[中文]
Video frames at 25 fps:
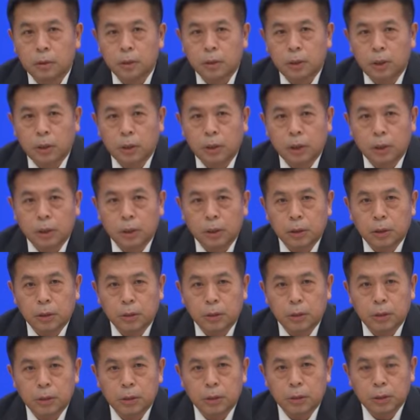和。
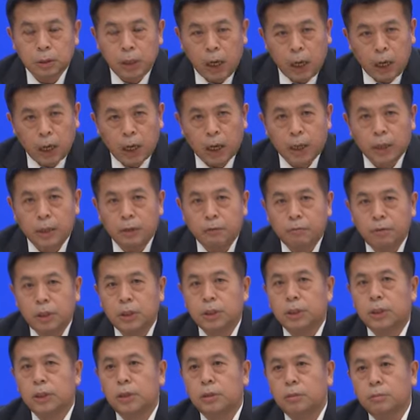障碍的
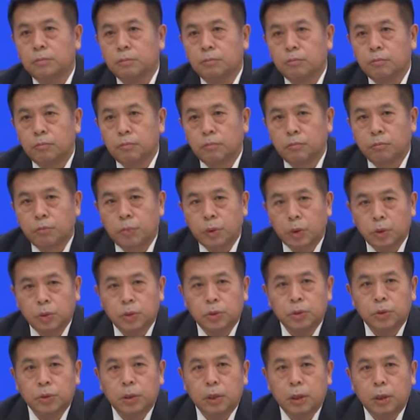问题，比
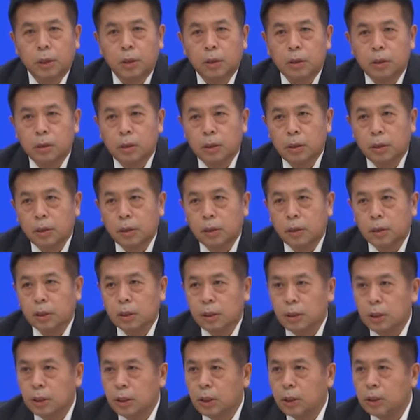如说
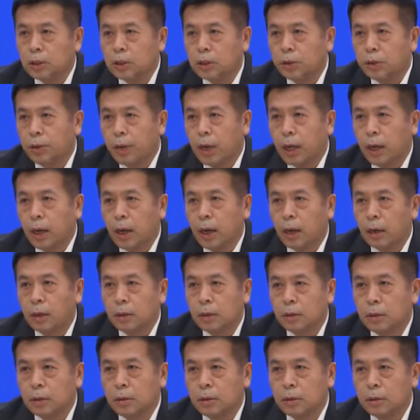隔离资源啊，
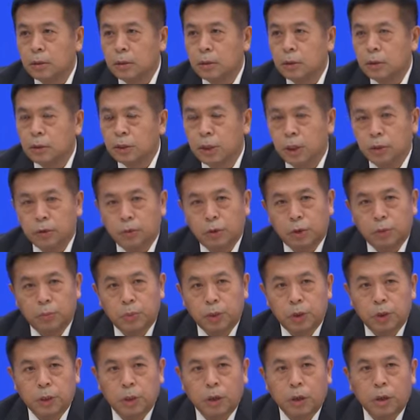相对
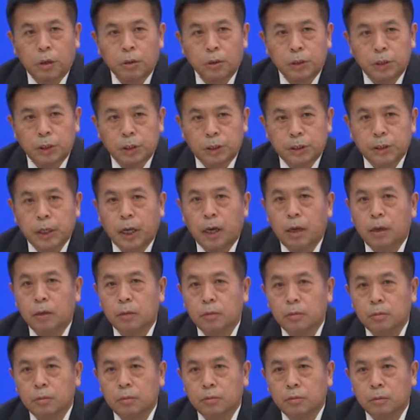比较紧张，
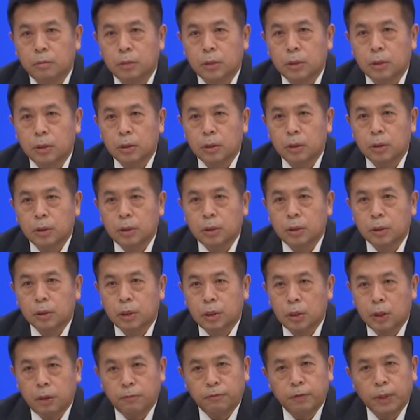
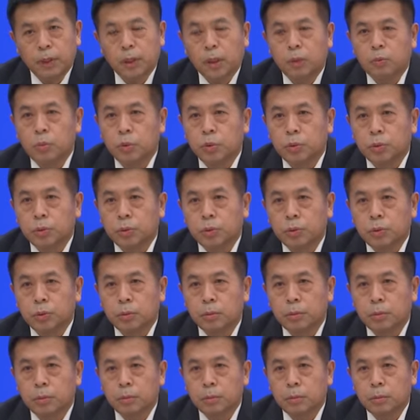隔离房间不足。